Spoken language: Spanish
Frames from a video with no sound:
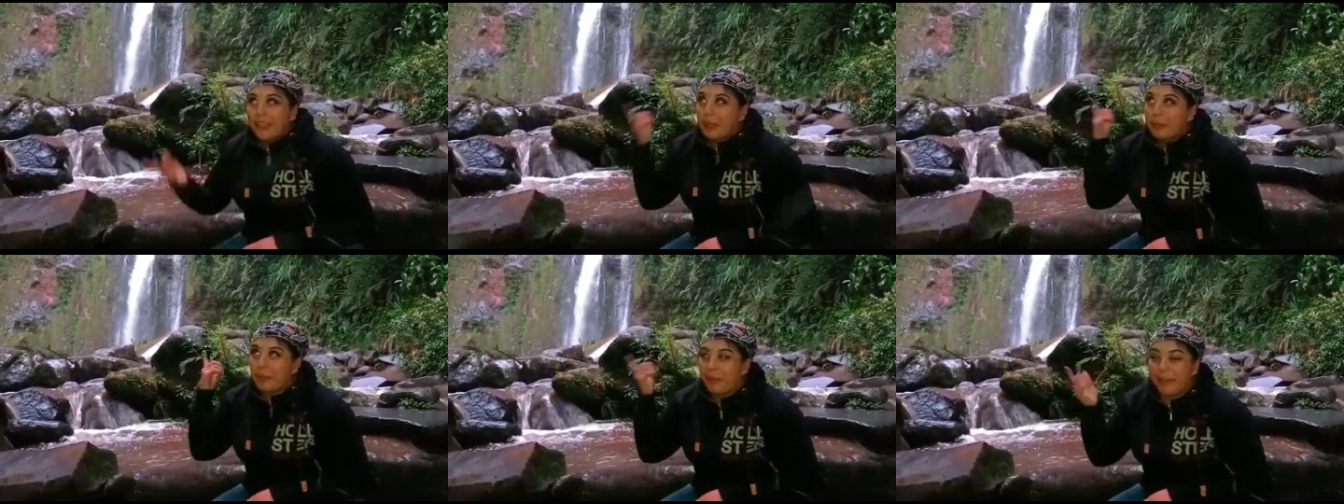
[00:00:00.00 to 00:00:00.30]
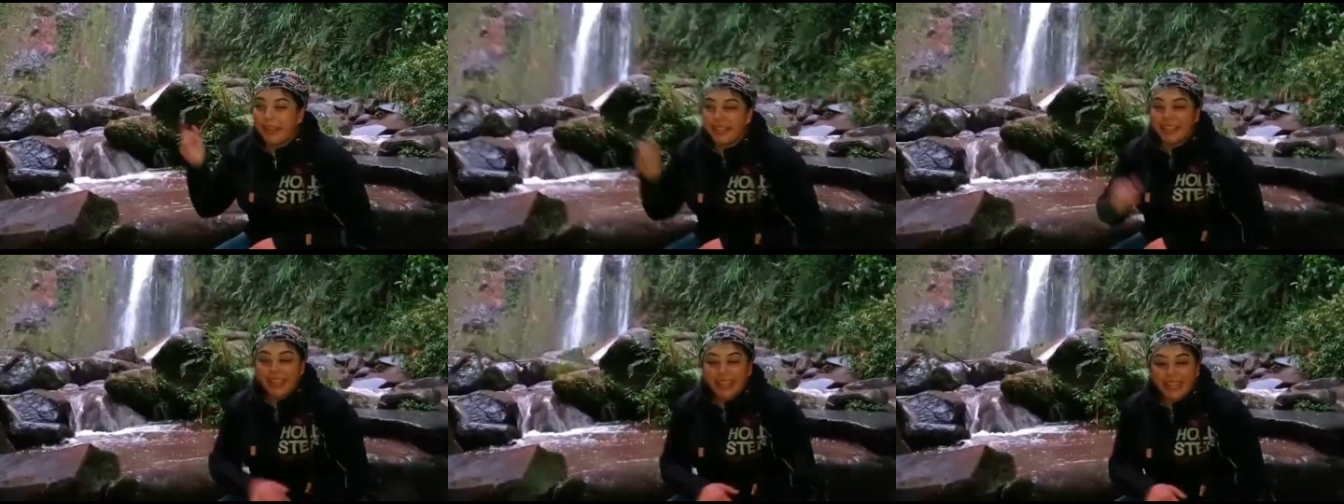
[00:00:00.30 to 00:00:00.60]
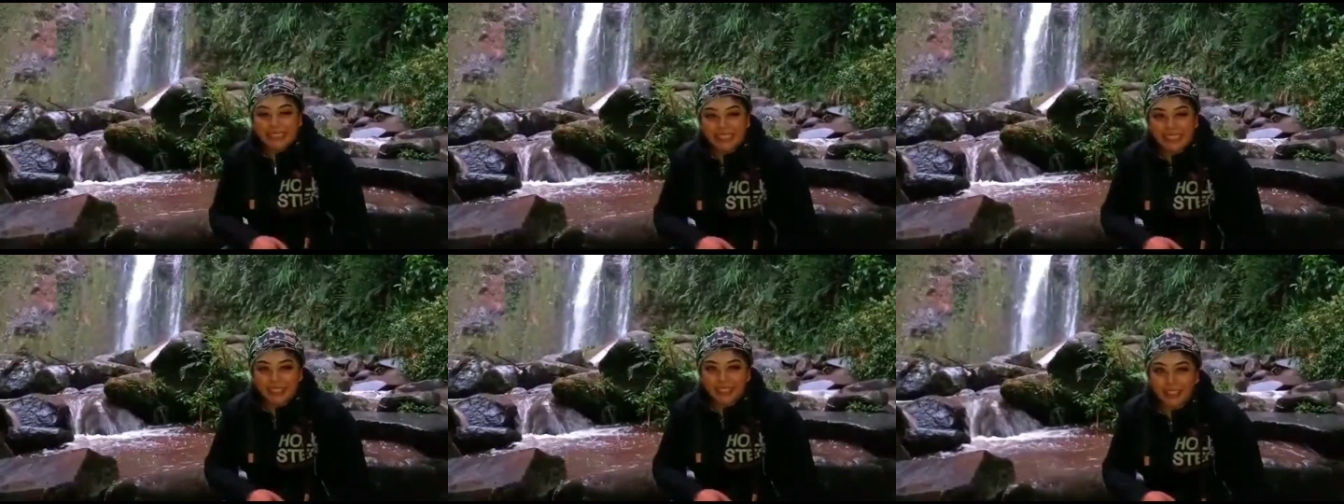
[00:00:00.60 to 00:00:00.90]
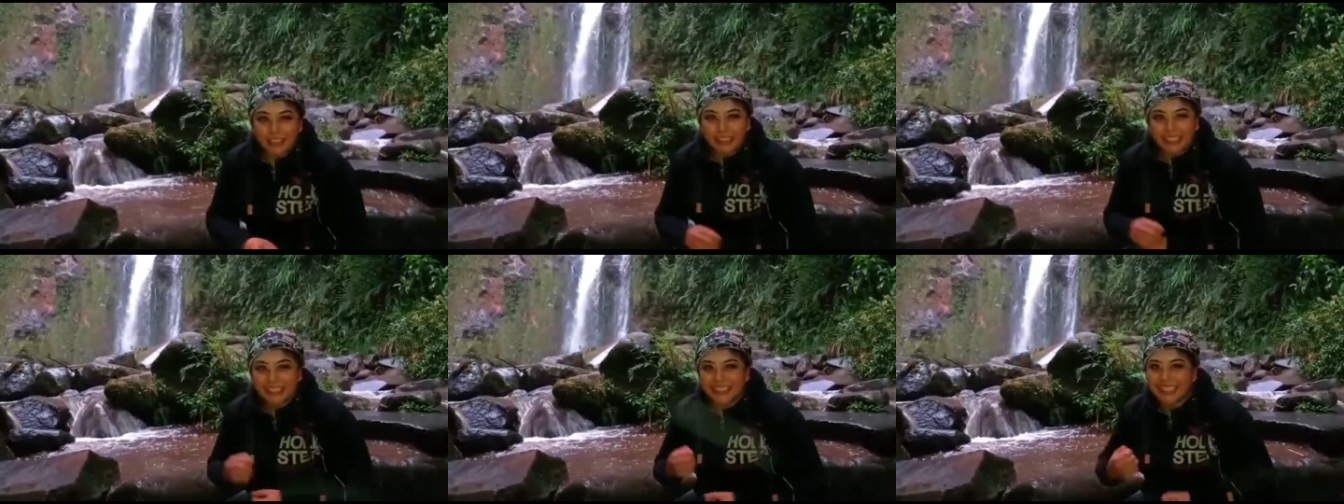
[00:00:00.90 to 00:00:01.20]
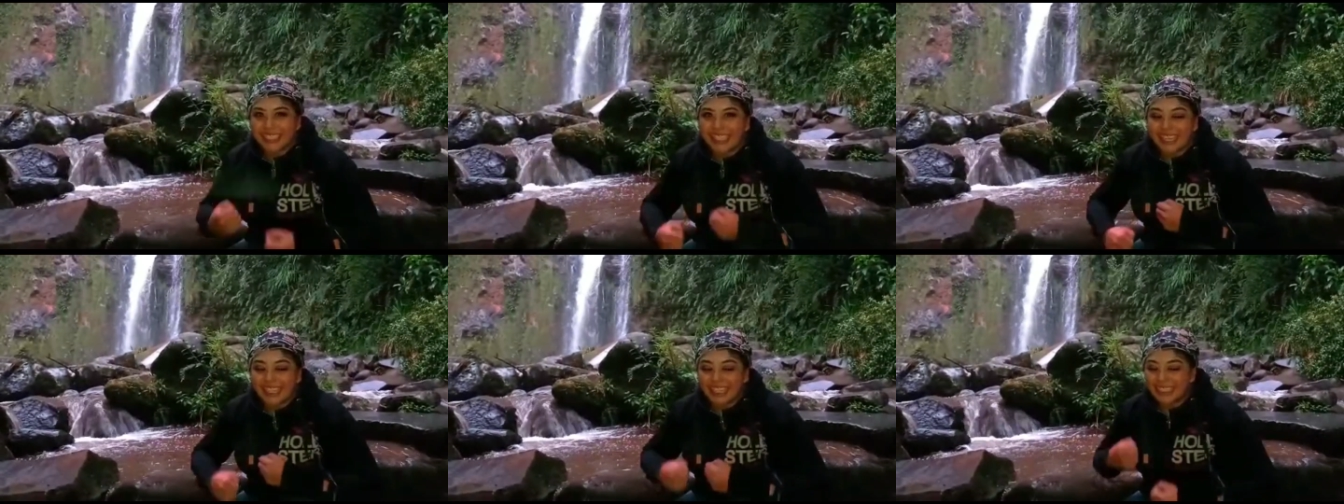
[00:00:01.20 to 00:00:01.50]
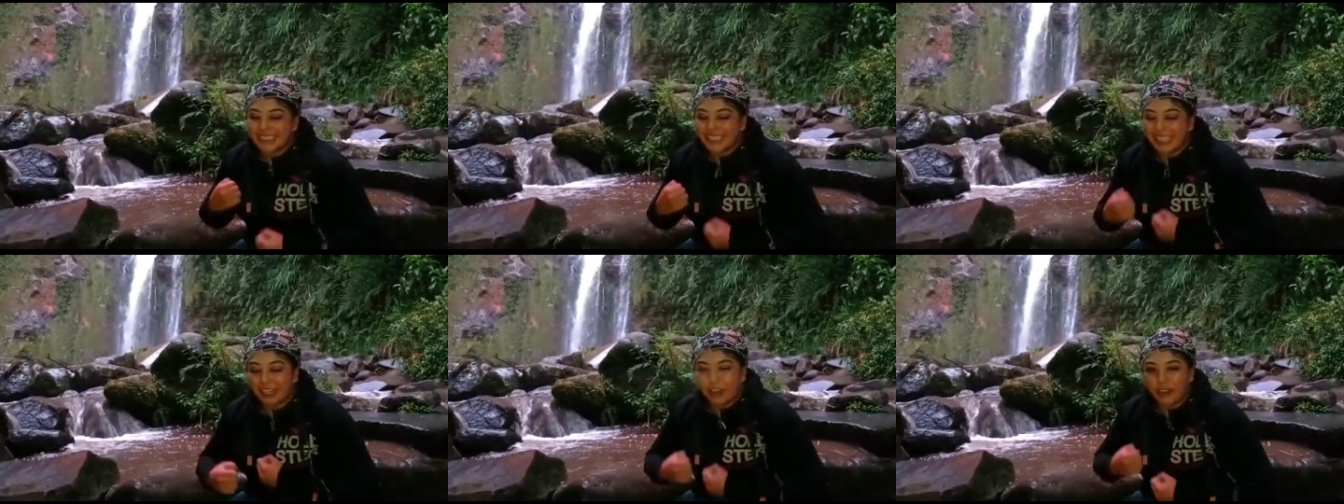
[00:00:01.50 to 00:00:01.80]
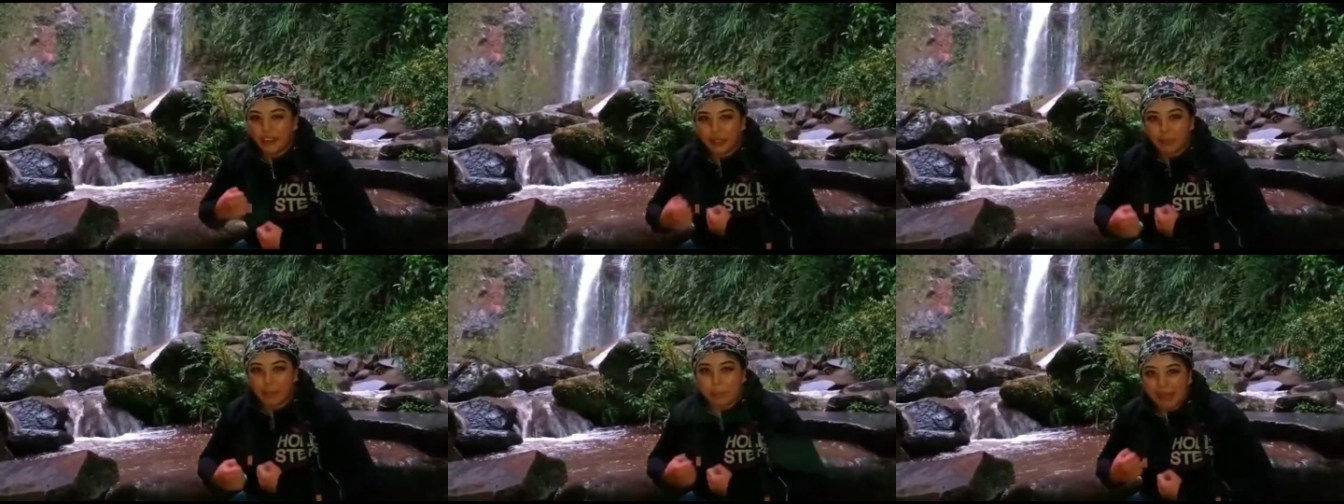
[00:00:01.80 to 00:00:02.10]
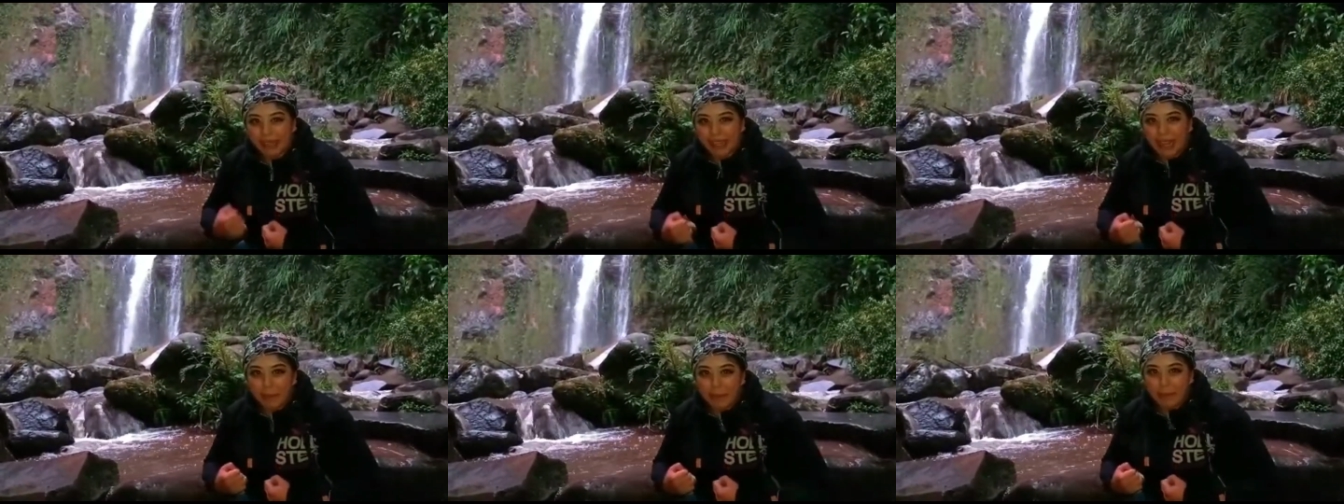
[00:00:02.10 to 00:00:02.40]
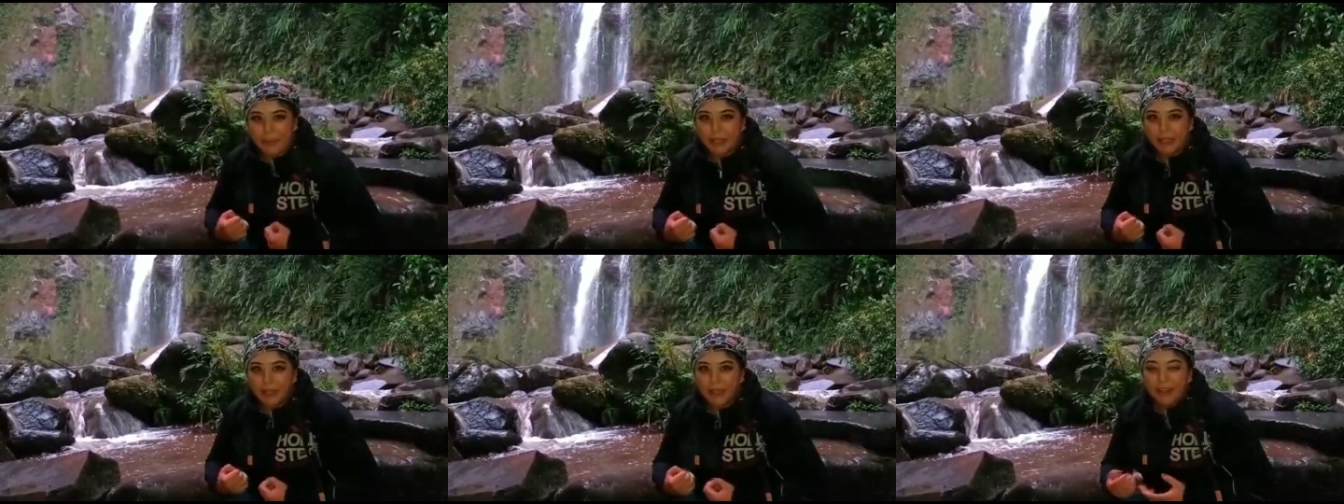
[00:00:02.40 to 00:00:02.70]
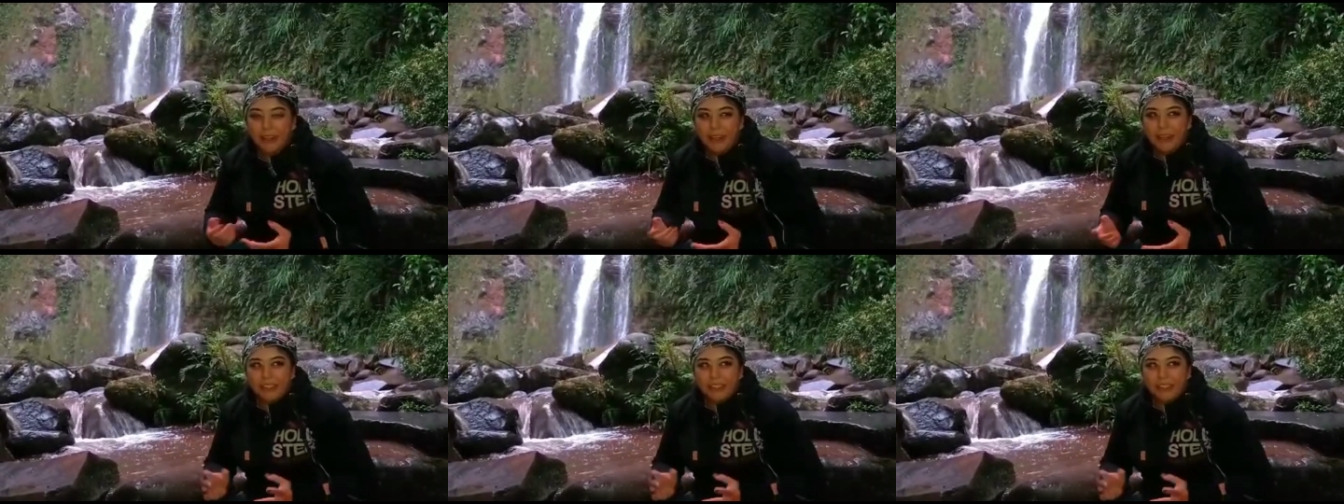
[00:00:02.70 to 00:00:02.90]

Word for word: Como ven ya es de noche, así que hay que hacerlo súper rápido,